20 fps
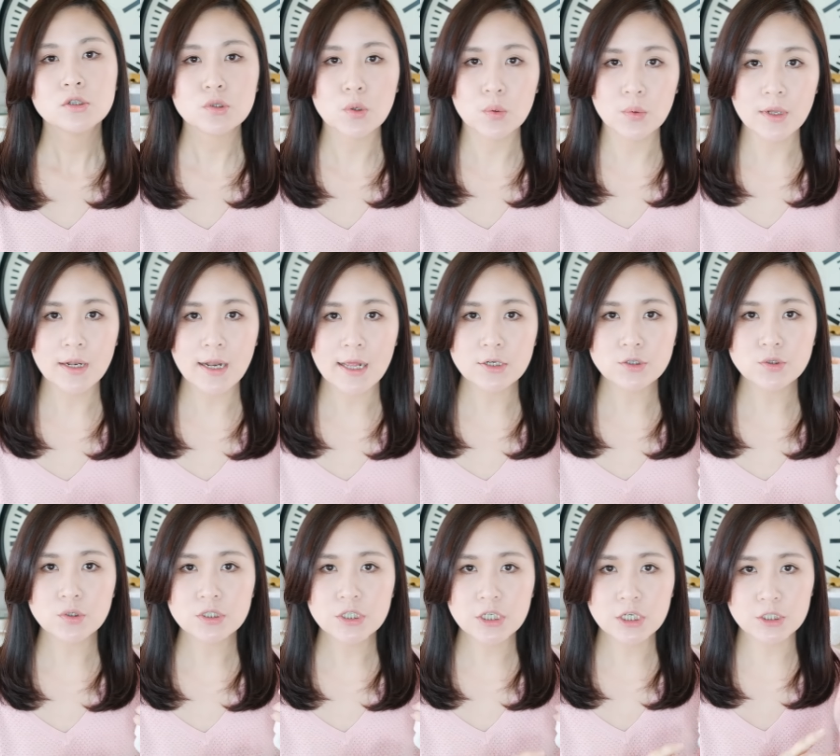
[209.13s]
总的来
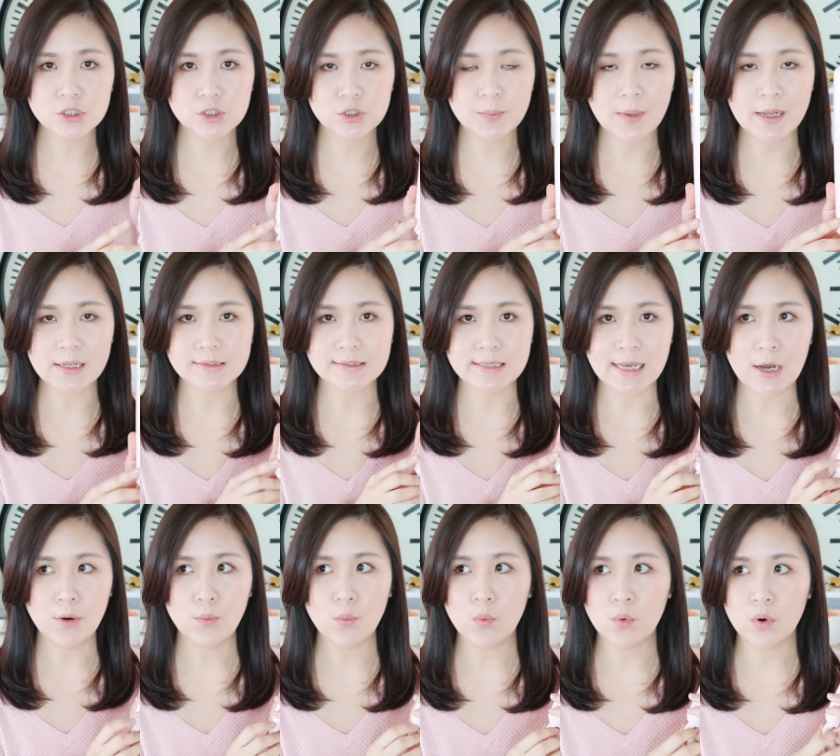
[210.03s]
说，这个直板
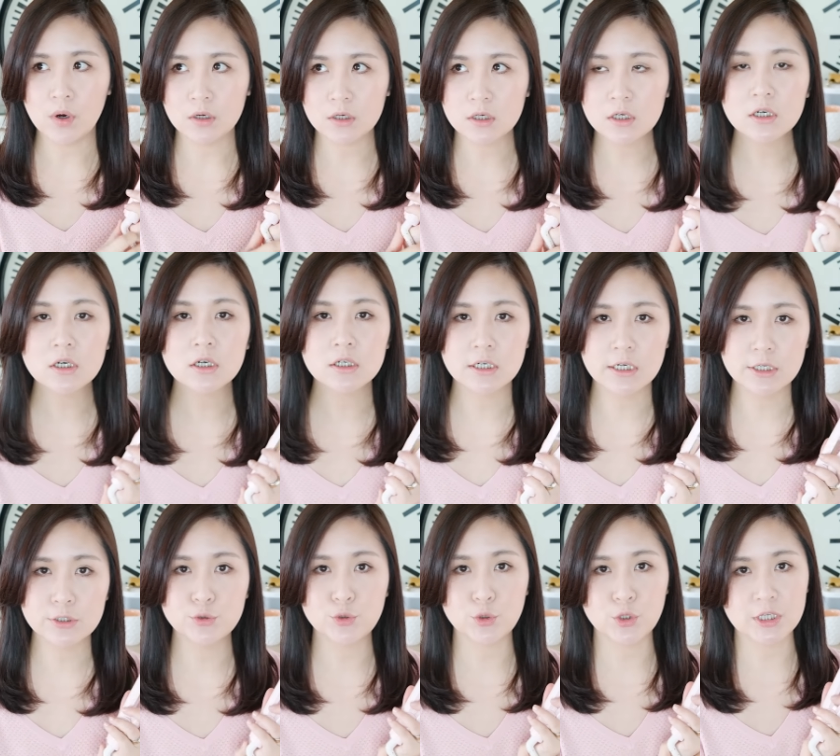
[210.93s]
夹，我个
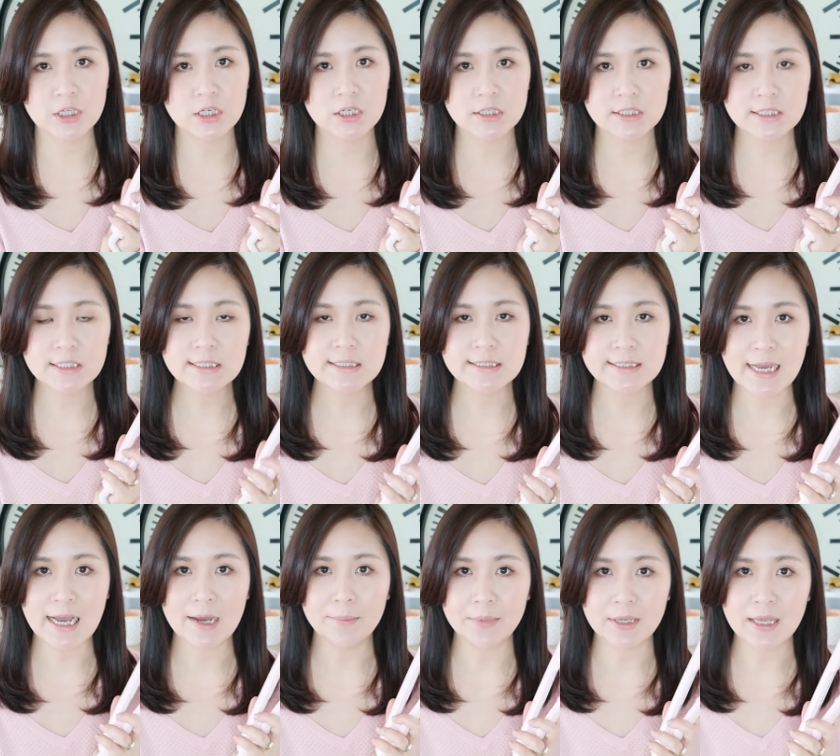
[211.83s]
人觉得性
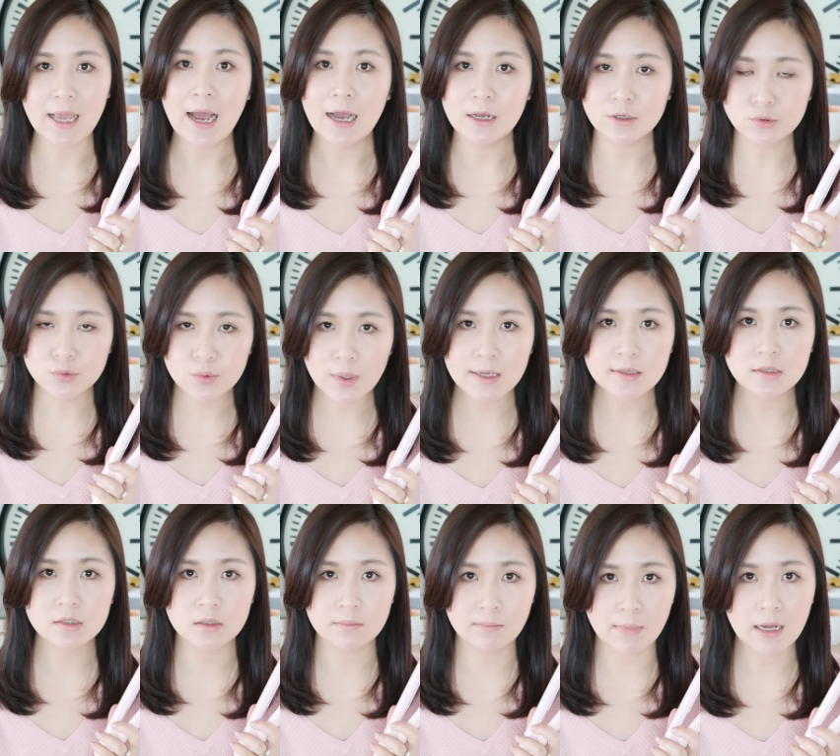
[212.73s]
价比还算
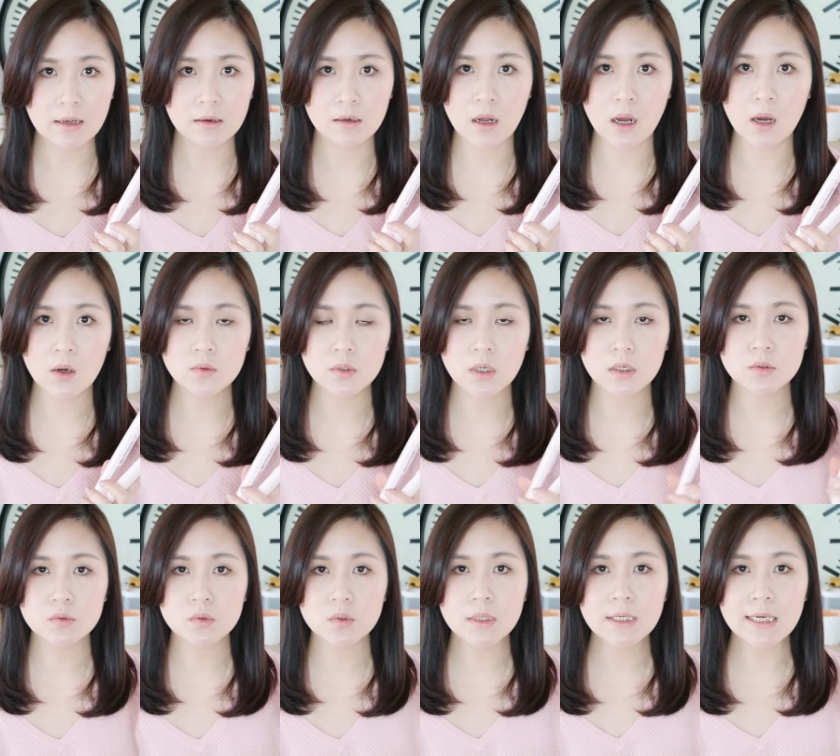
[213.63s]
是蛮高的。
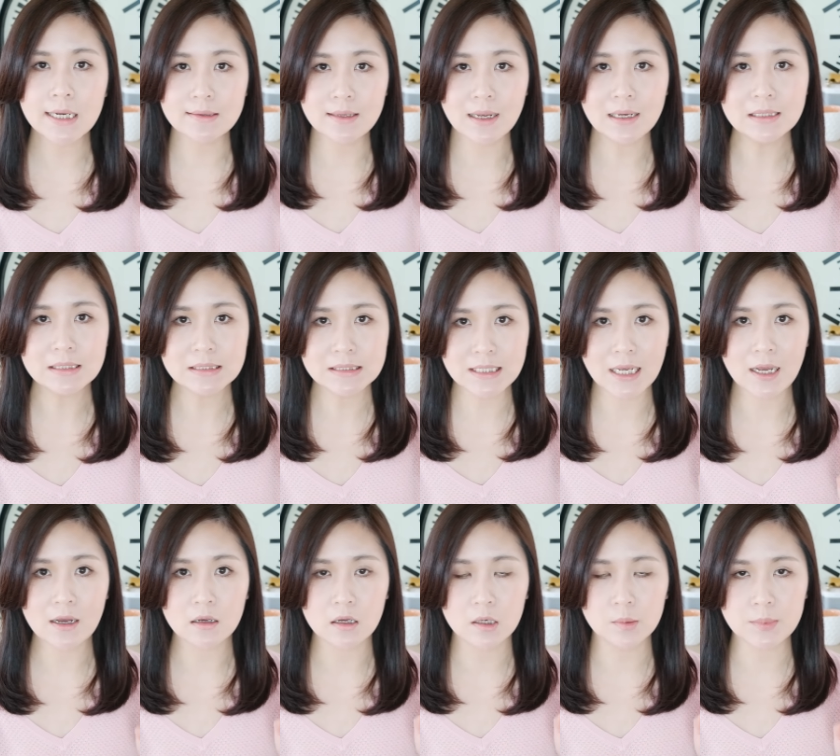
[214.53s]
虽然它的
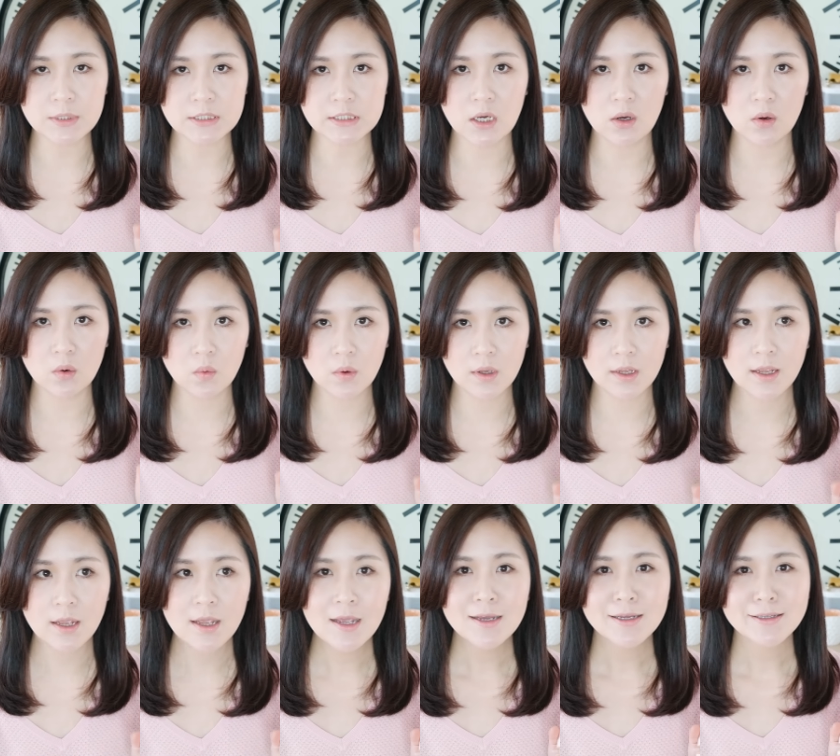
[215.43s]
价格比较贵，
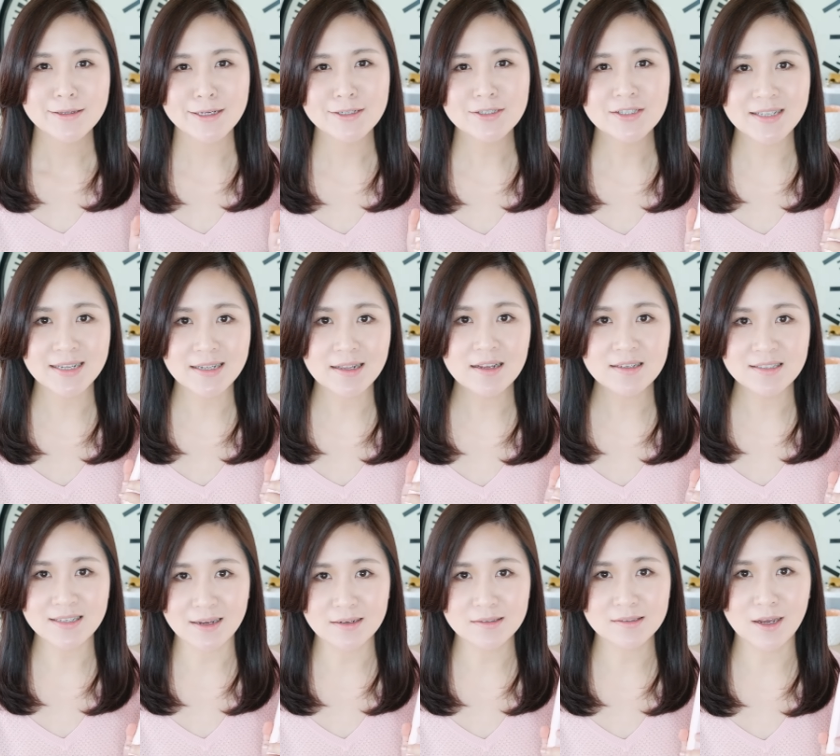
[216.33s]
但是大家
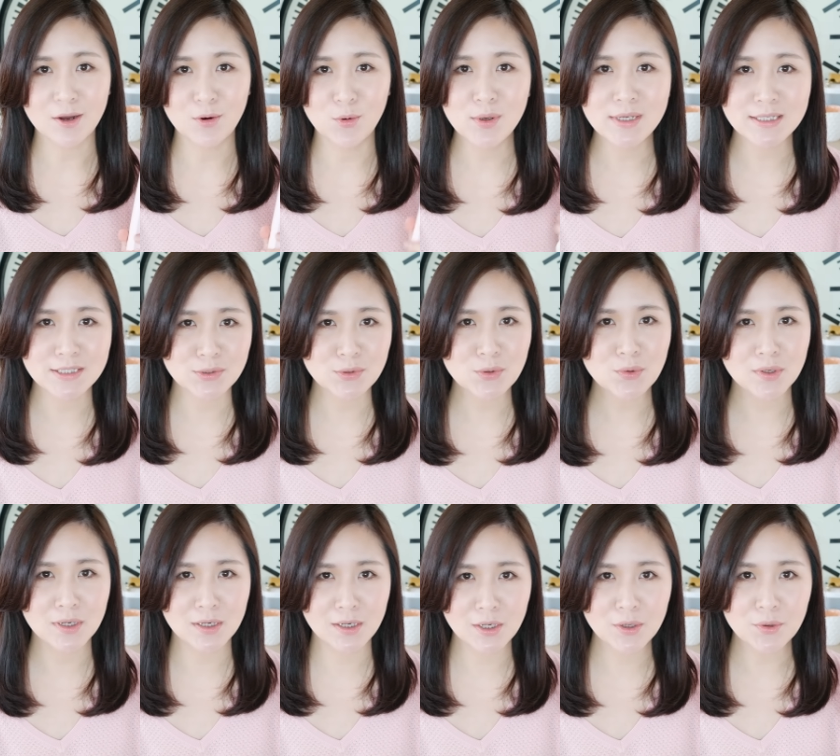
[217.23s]
想想，我已经
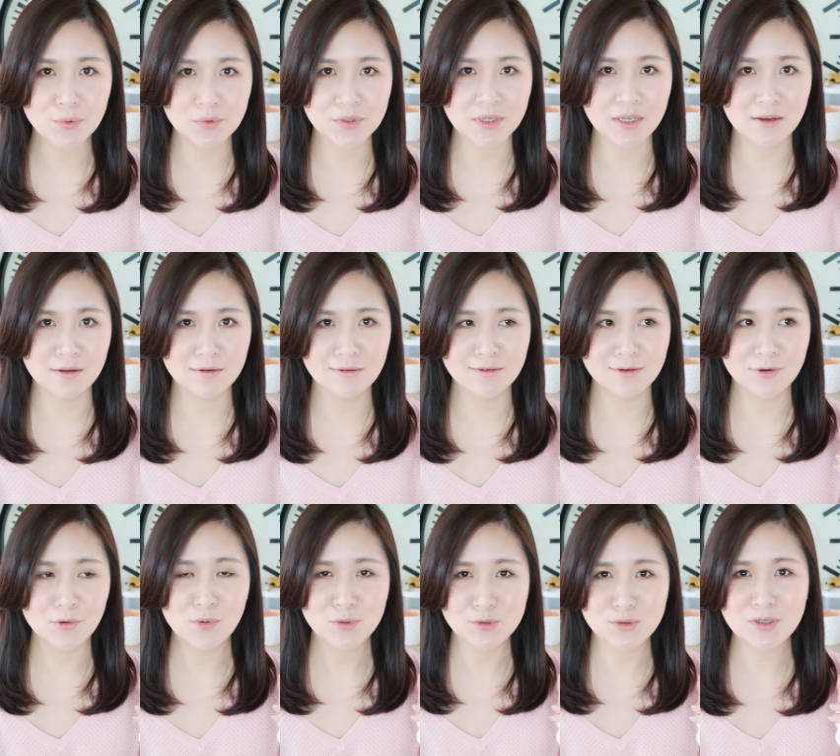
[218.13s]
用了六年
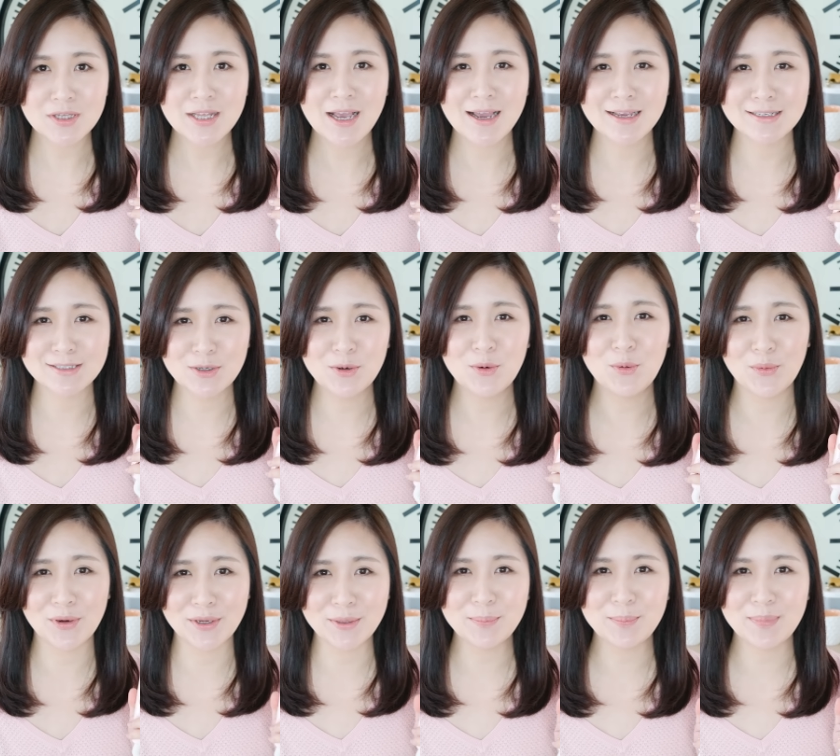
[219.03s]
了，我觉得它已经
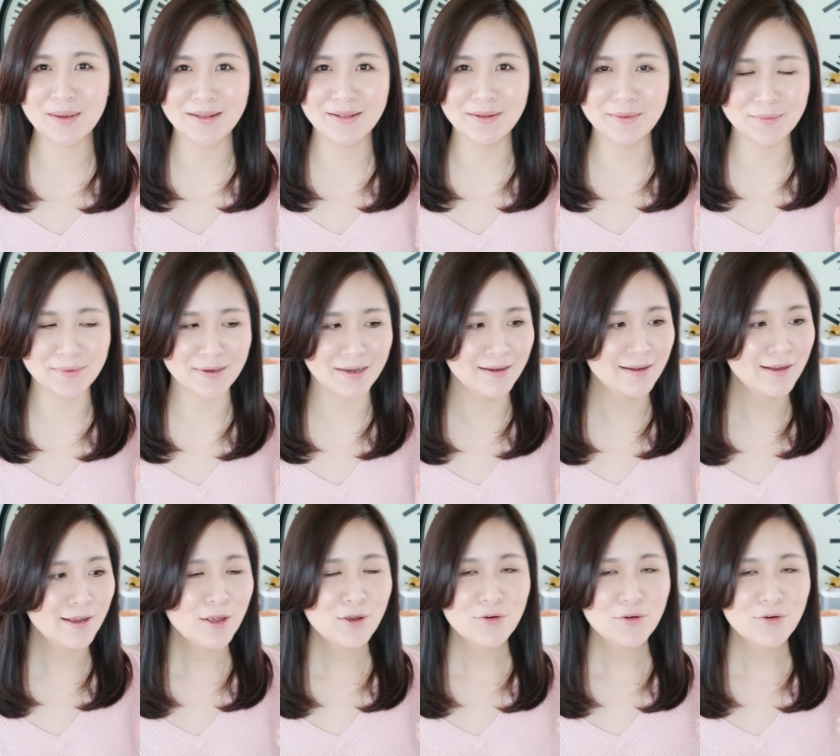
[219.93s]
回本了嘛。